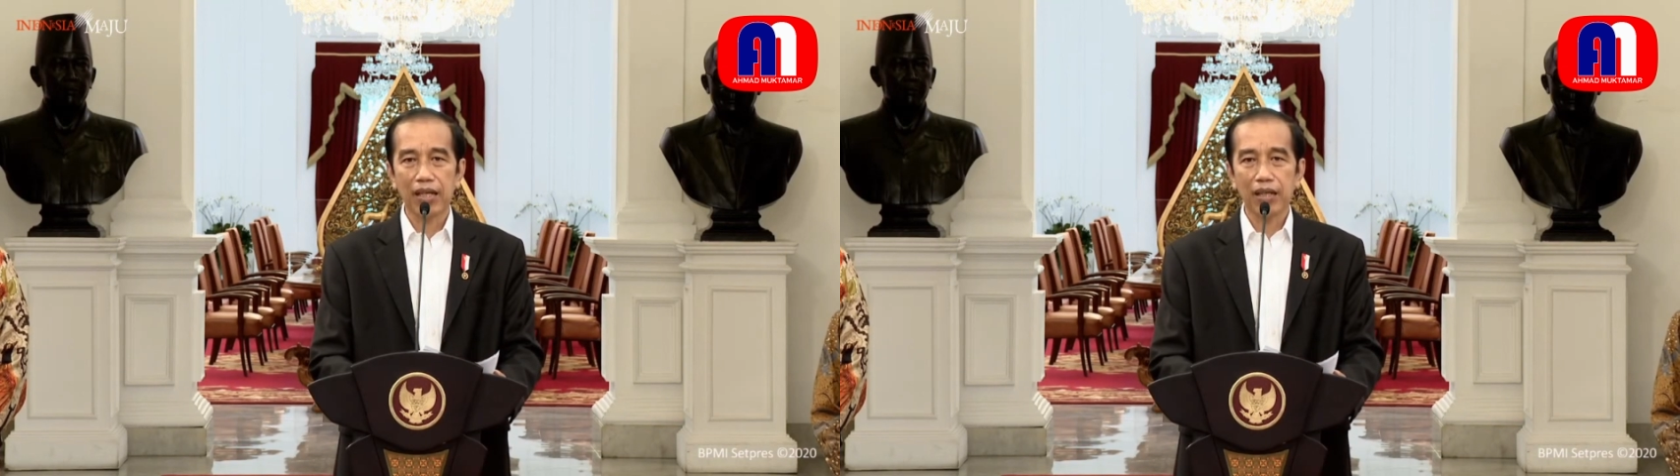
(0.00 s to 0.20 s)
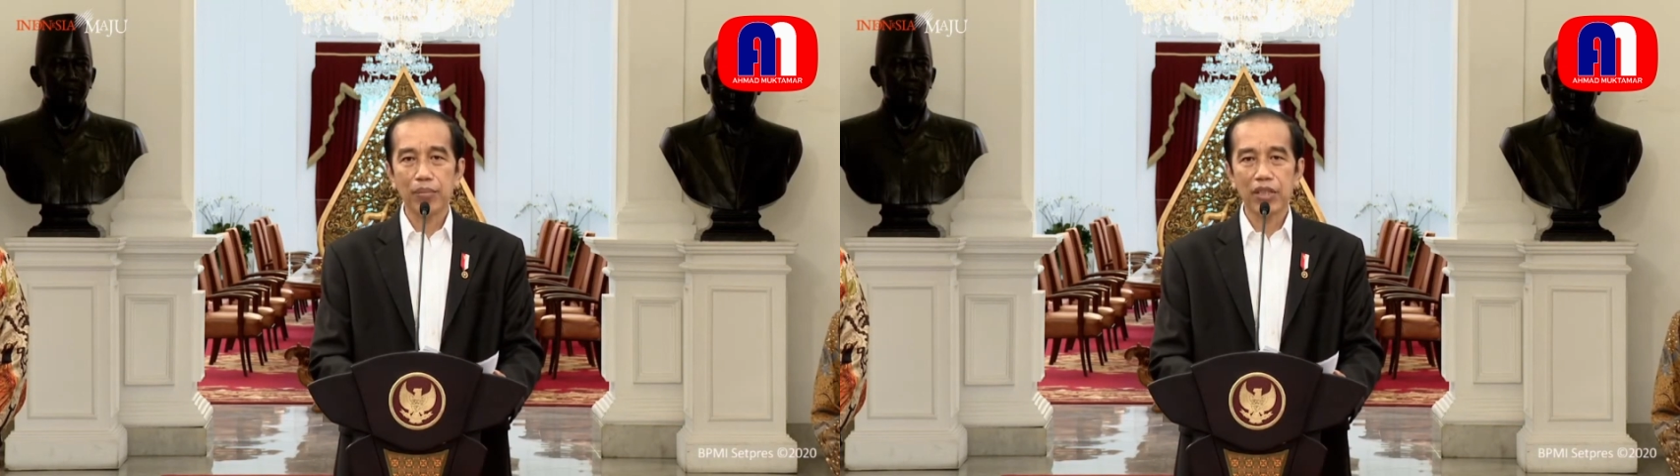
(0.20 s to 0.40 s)

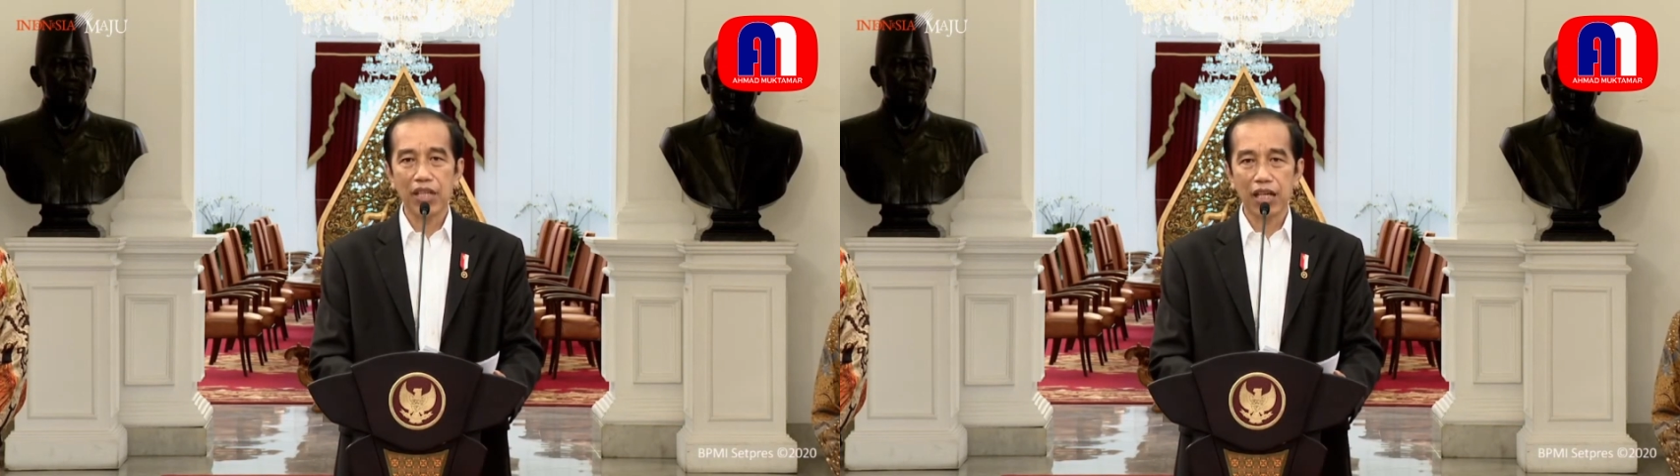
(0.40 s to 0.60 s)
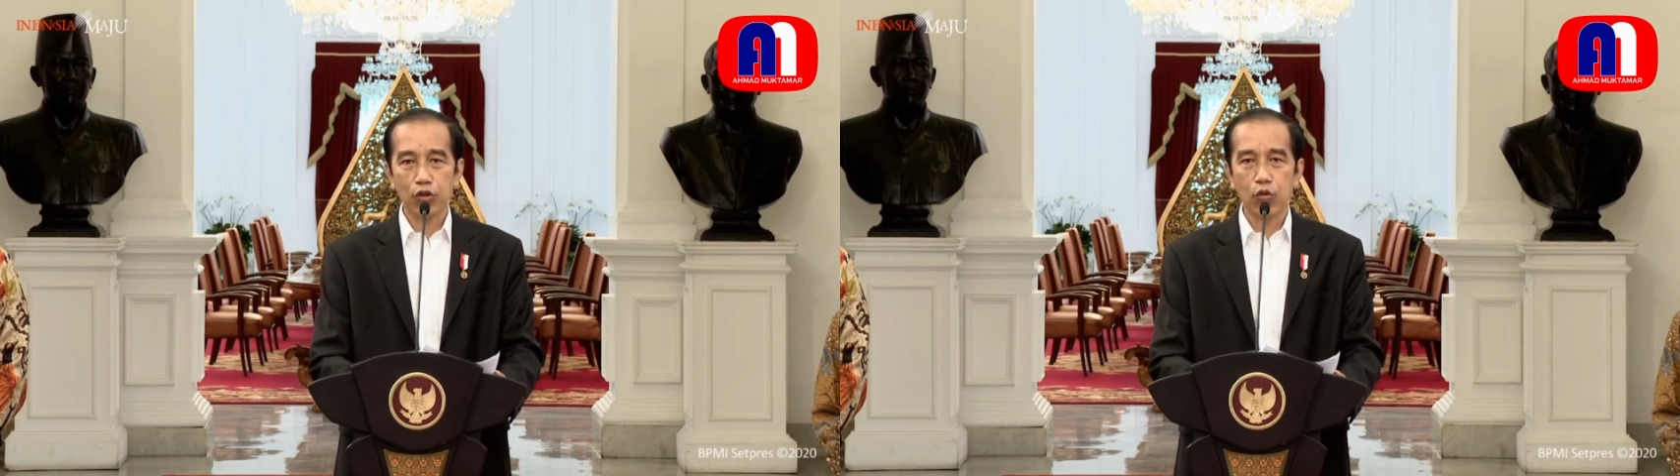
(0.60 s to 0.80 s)

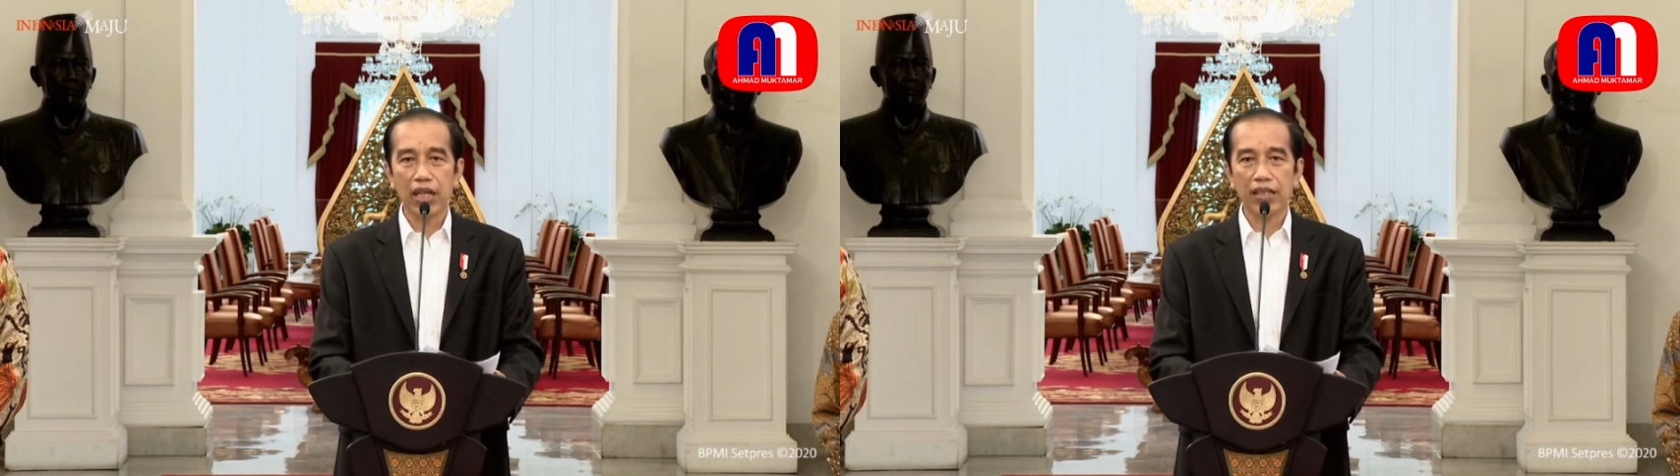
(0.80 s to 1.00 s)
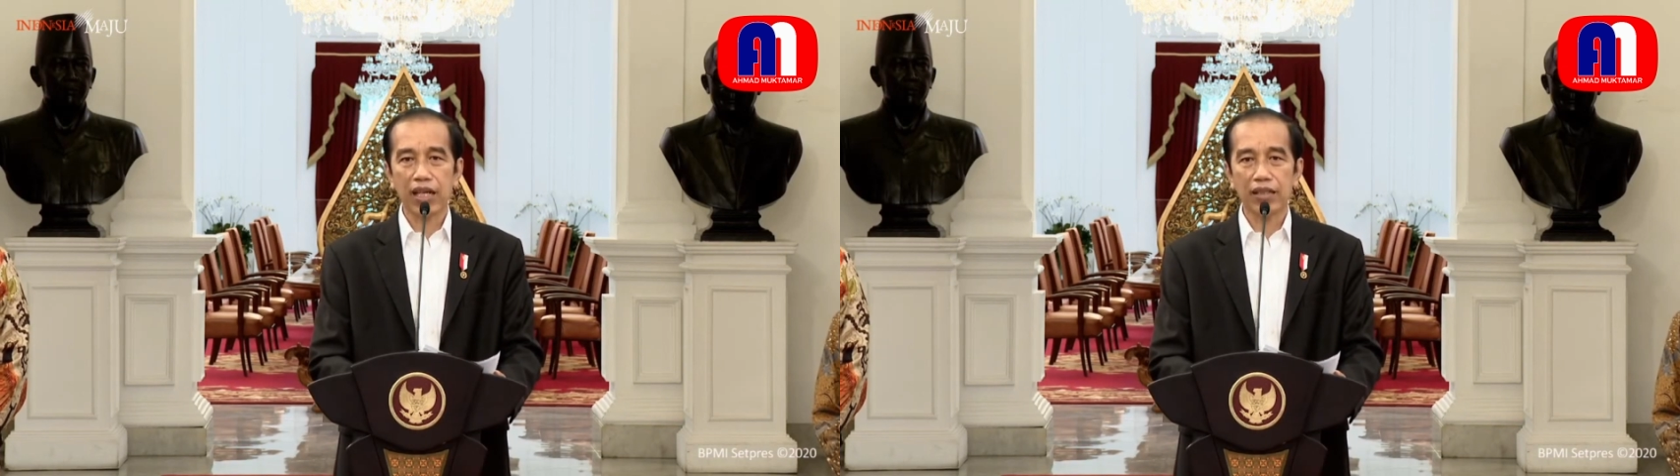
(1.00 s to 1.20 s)

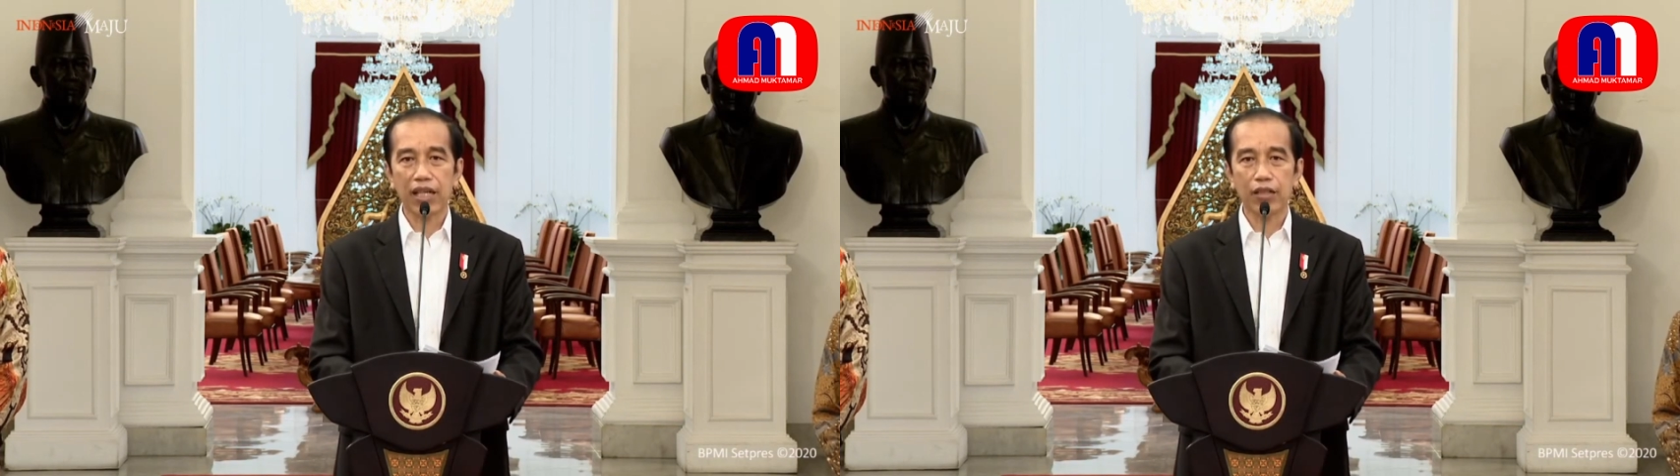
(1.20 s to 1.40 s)
persatuan antar